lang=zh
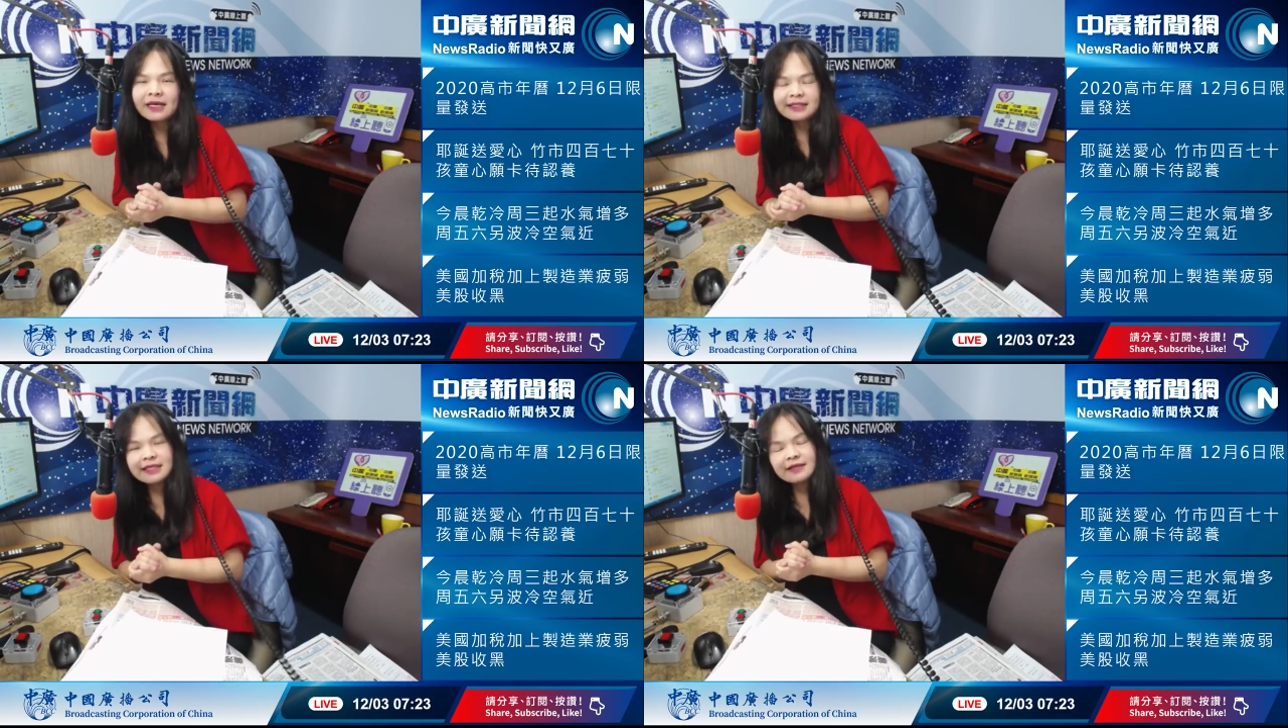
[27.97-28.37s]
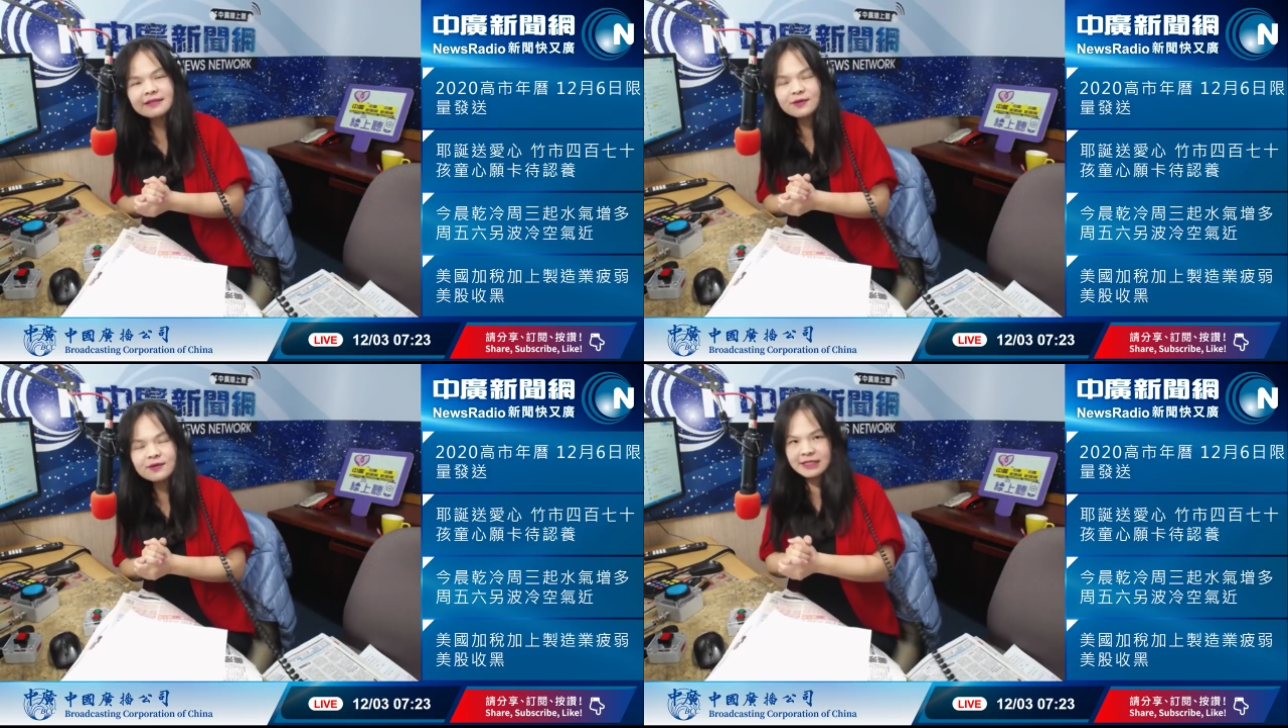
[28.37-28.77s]
今天
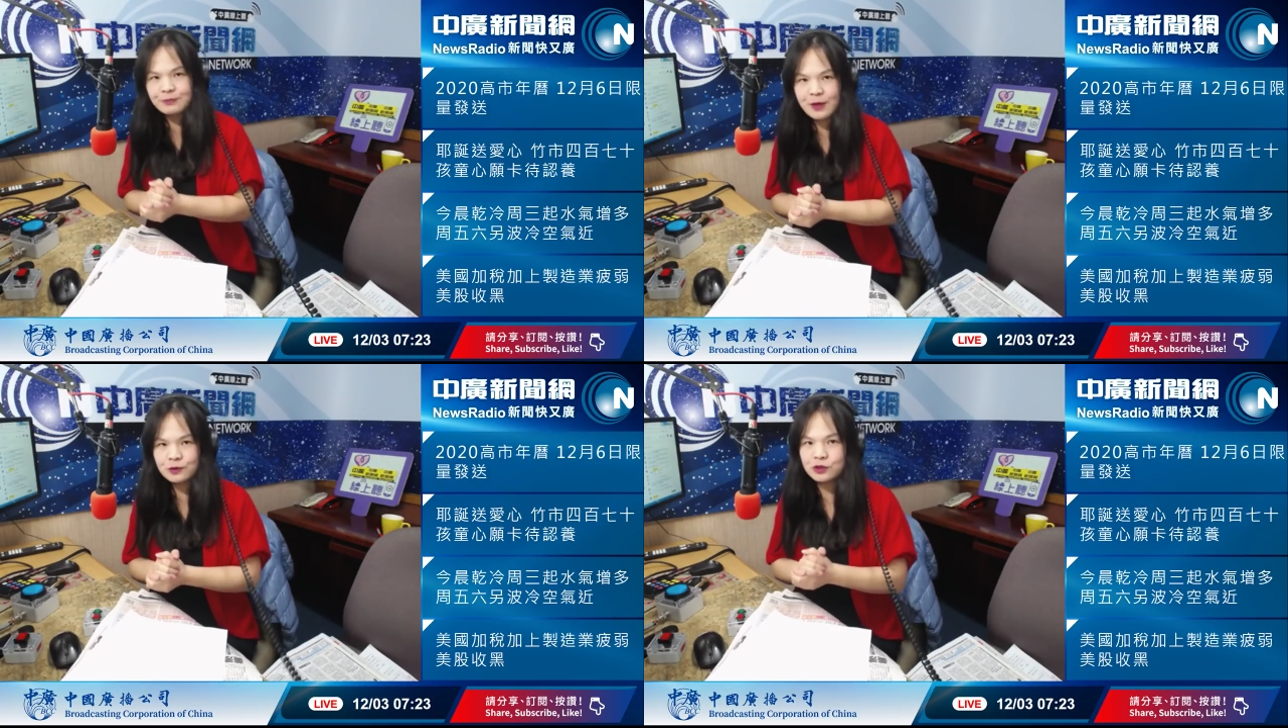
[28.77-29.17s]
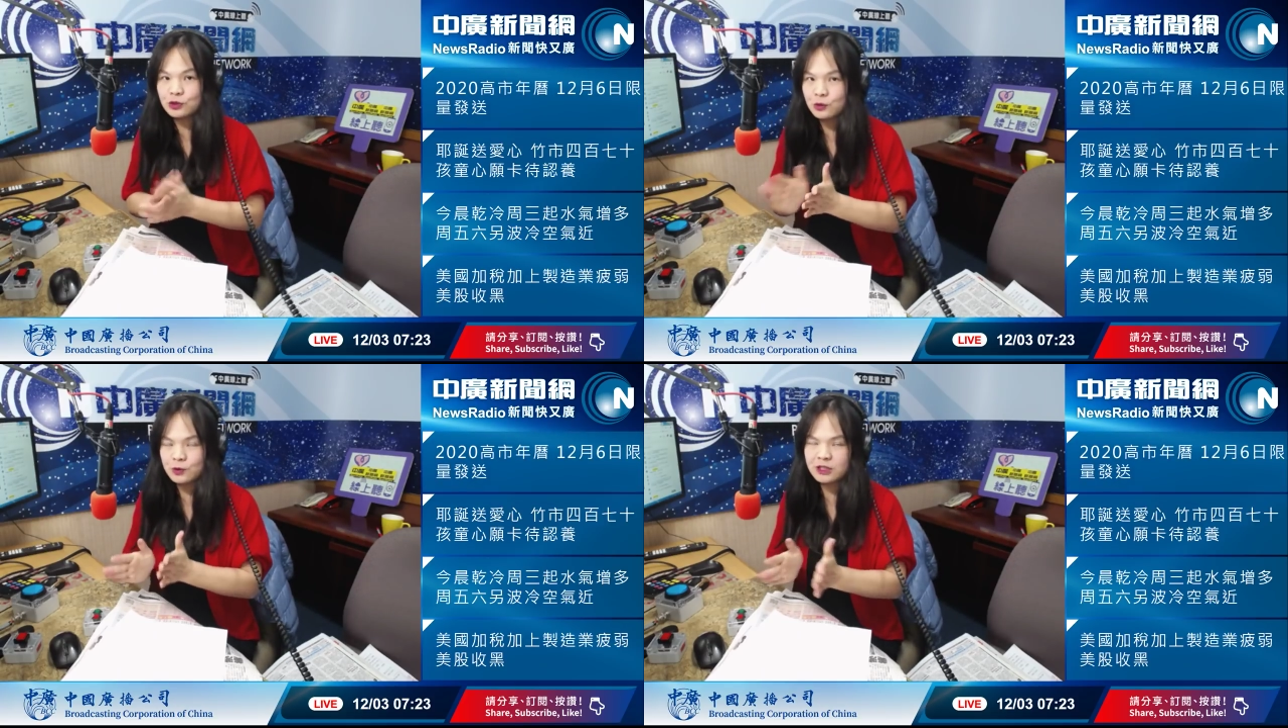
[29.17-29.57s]
综合性报纸《
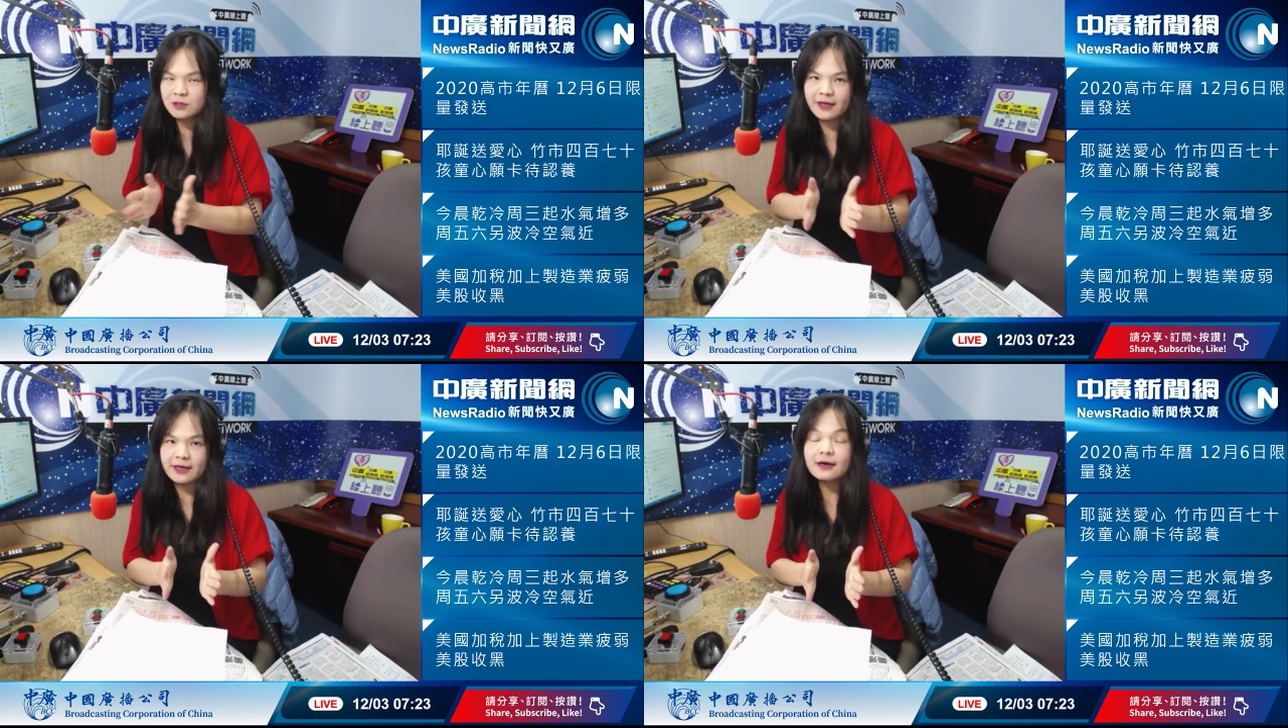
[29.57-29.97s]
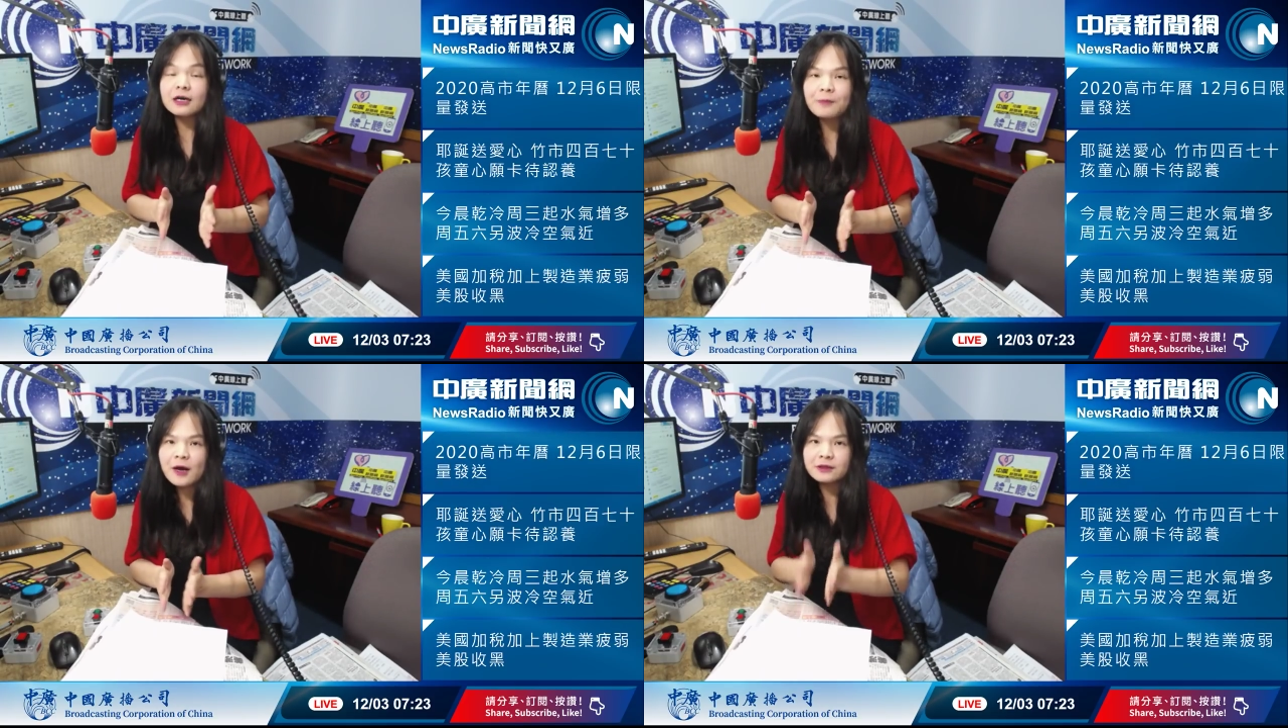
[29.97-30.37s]
中国时报》、《联
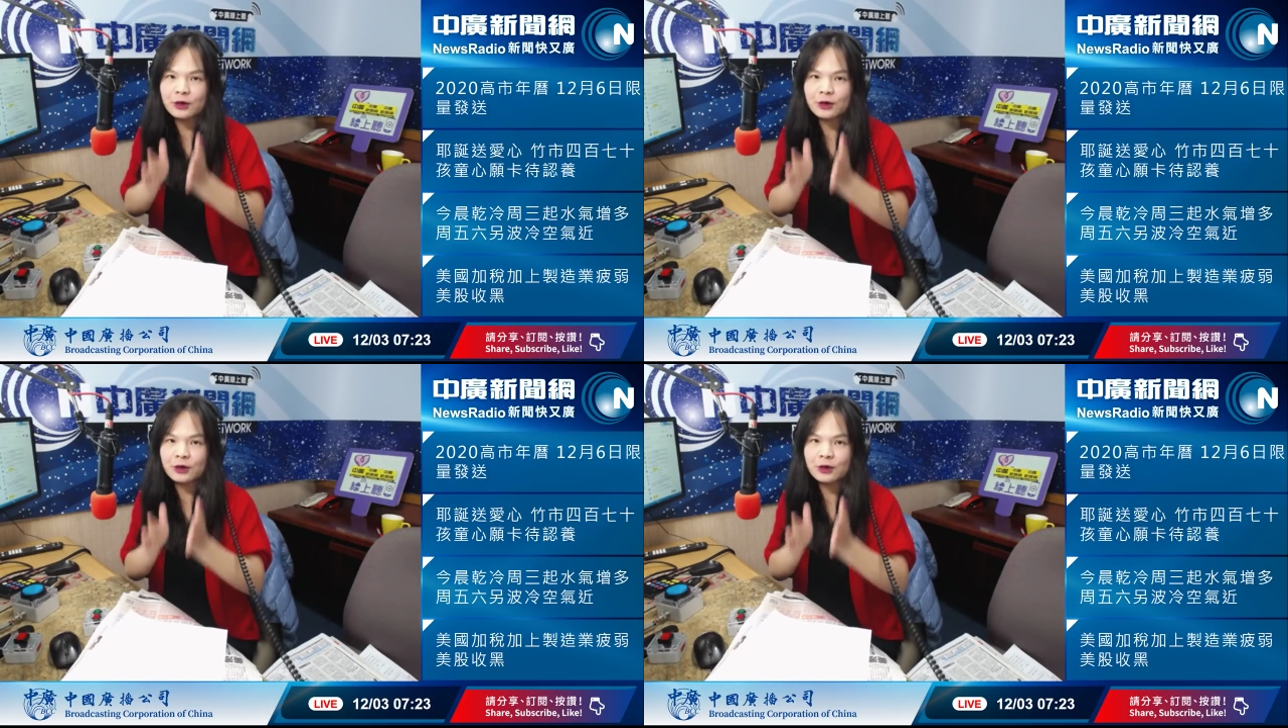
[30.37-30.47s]
合报》